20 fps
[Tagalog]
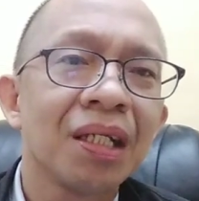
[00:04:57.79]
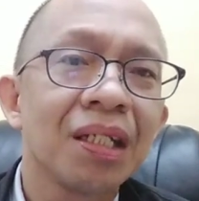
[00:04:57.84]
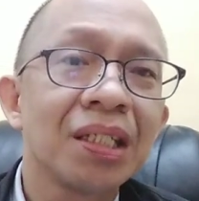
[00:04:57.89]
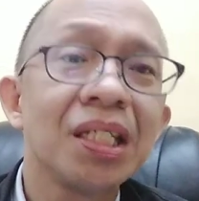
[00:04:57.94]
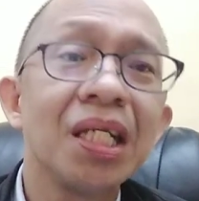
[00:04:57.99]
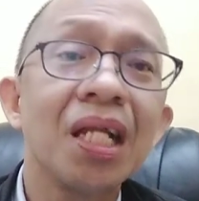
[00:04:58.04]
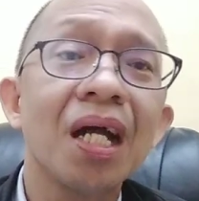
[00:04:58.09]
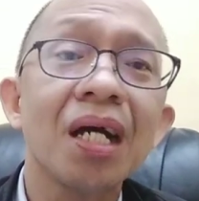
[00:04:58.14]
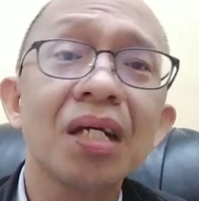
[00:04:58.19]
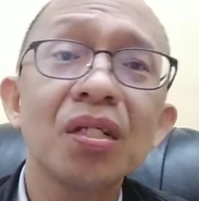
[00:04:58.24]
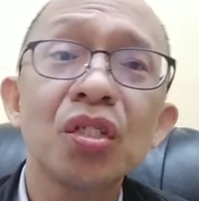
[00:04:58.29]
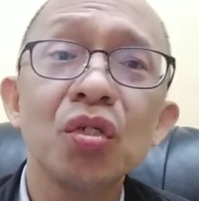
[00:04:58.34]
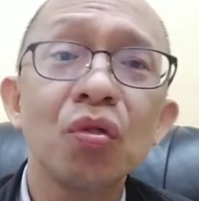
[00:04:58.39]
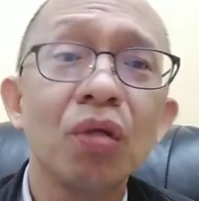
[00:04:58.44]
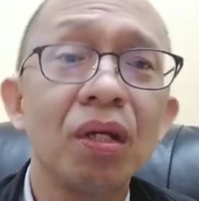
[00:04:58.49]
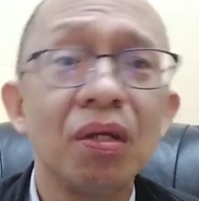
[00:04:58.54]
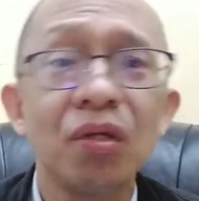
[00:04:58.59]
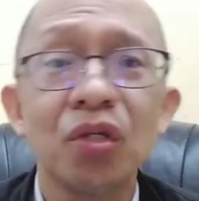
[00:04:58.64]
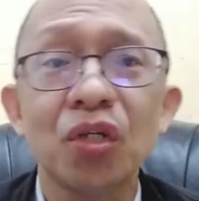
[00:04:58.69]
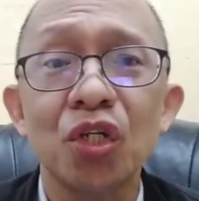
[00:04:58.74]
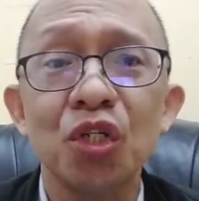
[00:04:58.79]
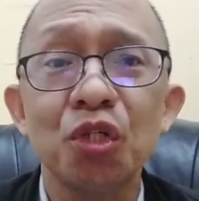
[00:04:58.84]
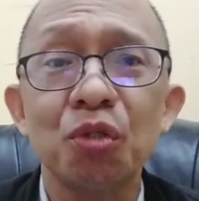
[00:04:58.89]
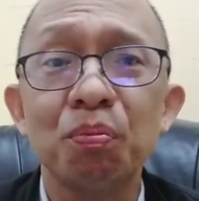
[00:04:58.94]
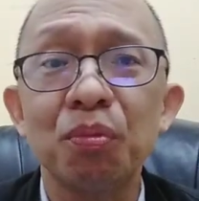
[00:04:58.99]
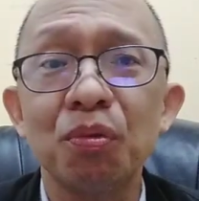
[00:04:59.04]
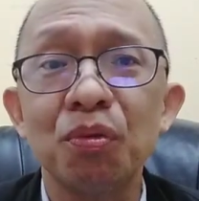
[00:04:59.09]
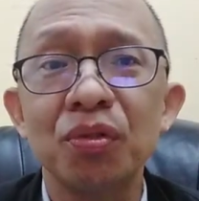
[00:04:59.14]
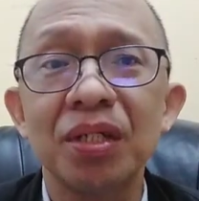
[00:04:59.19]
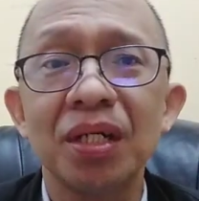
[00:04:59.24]
Sila kasi yung in charge
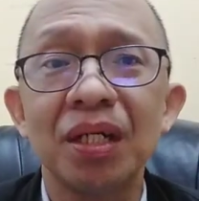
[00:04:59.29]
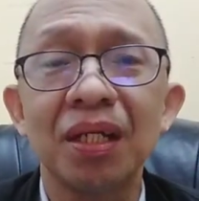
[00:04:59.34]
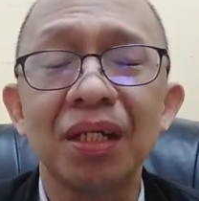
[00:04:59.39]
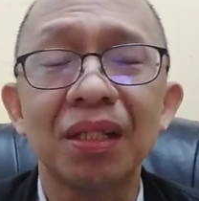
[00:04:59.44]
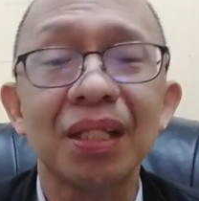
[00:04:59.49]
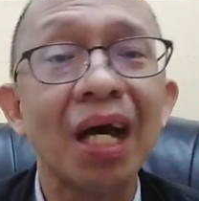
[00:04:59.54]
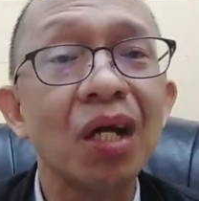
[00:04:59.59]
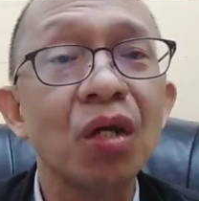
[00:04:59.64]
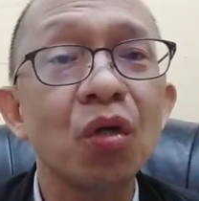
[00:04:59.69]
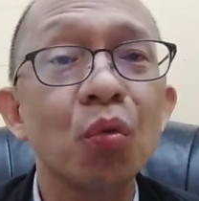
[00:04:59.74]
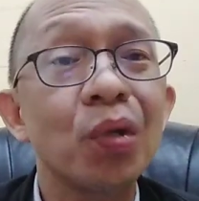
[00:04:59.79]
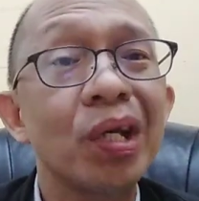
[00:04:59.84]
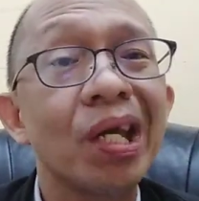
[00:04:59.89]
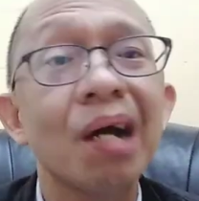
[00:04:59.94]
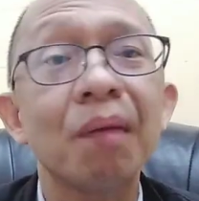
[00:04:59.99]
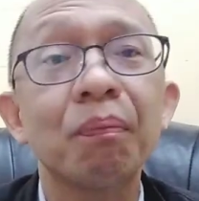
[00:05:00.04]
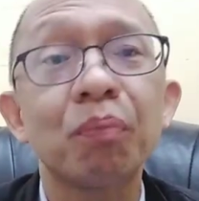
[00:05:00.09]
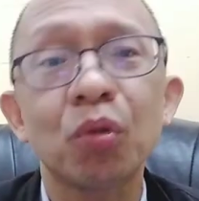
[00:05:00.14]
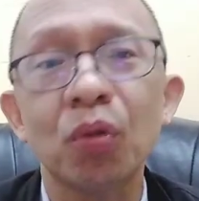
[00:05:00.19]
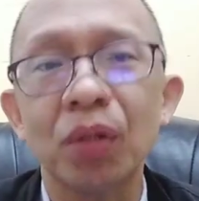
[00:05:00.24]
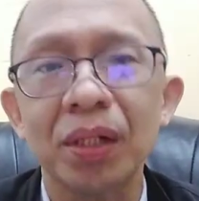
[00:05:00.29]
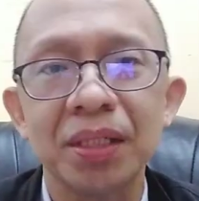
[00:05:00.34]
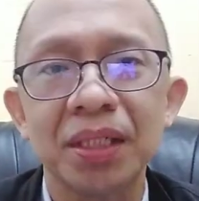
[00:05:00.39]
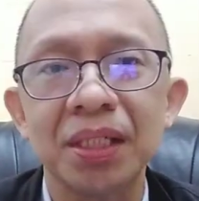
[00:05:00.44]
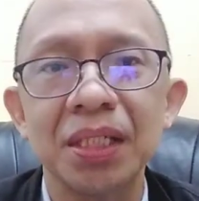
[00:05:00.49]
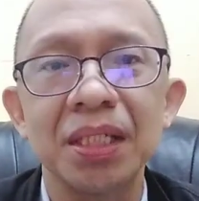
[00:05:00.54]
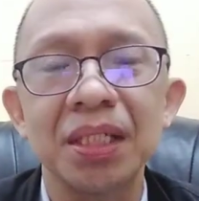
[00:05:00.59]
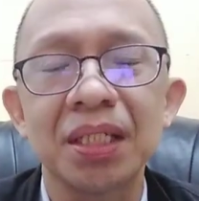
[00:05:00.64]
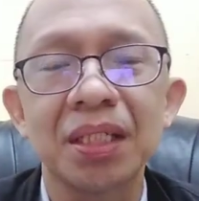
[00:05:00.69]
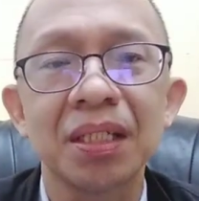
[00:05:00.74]
po dyan. Tayo, we have to
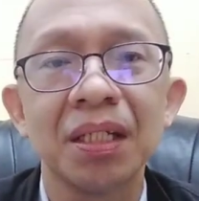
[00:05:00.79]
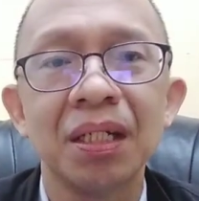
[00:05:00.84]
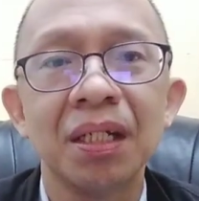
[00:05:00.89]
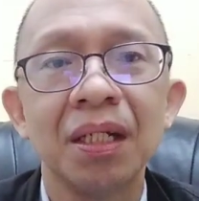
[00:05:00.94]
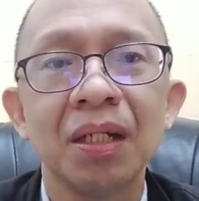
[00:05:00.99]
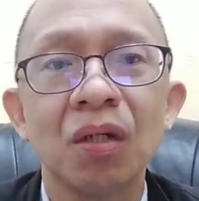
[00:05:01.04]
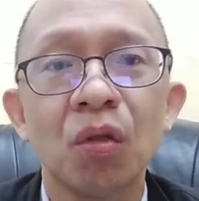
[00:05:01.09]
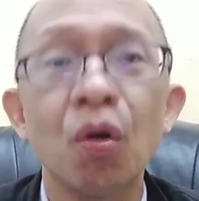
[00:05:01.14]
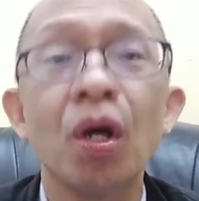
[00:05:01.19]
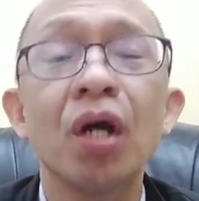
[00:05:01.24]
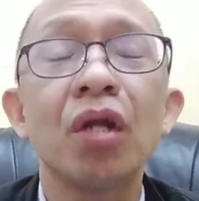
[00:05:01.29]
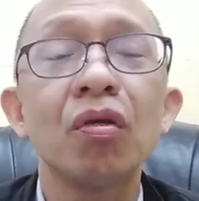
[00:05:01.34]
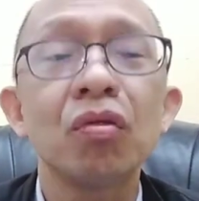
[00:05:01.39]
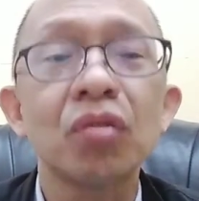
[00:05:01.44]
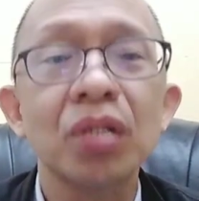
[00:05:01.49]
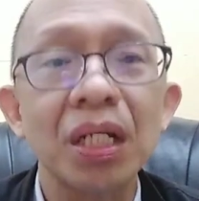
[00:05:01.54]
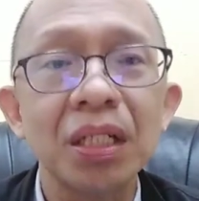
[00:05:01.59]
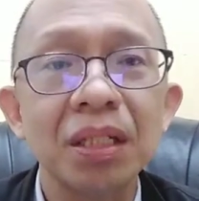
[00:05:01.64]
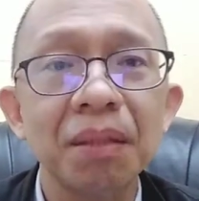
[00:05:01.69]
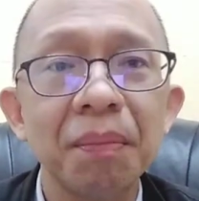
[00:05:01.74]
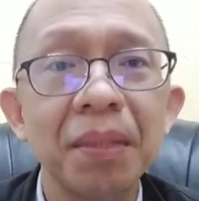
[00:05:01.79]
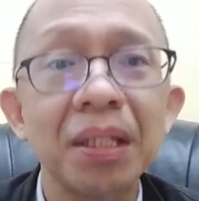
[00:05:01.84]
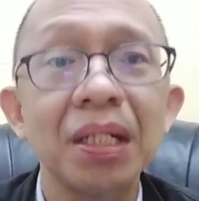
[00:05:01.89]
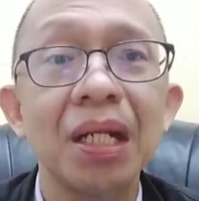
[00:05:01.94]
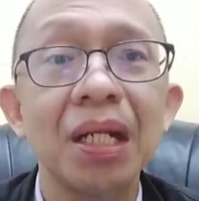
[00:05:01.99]
assist. Kung ano yung sasabihin